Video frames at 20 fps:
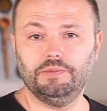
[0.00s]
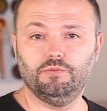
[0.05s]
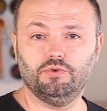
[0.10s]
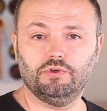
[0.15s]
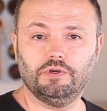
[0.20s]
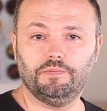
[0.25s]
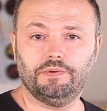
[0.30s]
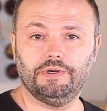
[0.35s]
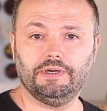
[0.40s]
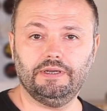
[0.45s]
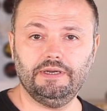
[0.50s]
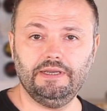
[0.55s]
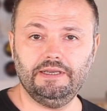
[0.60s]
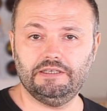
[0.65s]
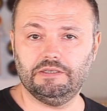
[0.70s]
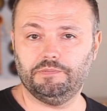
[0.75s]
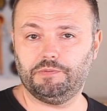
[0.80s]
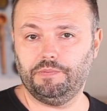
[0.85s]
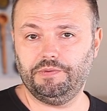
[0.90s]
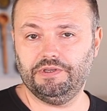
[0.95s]
немного
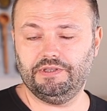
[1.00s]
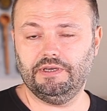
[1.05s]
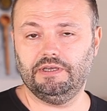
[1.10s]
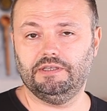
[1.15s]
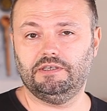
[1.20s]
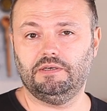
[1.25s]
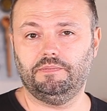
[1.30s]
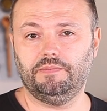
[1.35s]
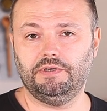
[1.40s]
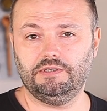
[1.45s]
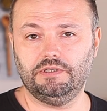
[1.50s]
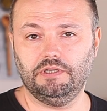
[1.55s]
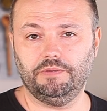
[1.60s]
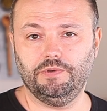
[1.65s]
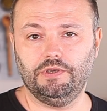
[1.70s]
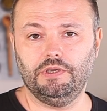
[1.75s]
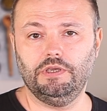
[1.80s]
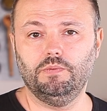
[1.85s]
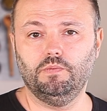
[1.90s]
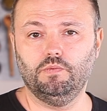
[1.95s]
прогреется, пропитается
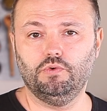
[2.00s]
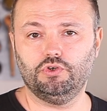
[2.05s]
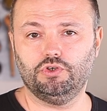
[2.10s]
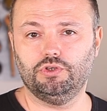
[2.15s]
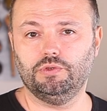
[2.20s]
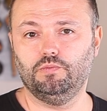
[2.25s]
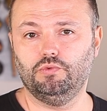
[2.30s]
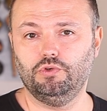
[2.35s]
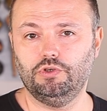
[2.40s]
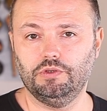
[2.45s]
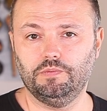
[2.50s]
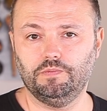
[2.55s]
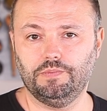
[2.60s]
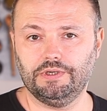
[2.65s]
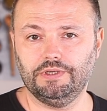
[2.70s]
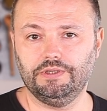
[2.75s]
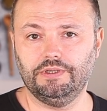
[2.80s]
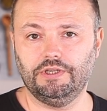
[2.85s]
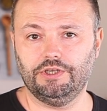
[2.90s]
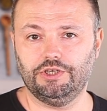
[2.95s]
маслом и можно будет
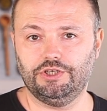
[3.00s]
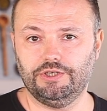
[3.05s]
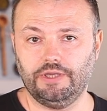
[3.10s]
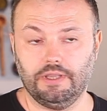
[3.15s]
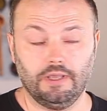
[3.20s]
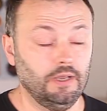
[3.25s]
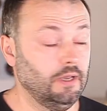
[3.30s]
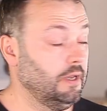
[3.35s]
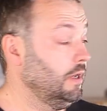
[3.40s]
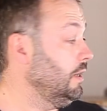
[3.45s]
продолжать.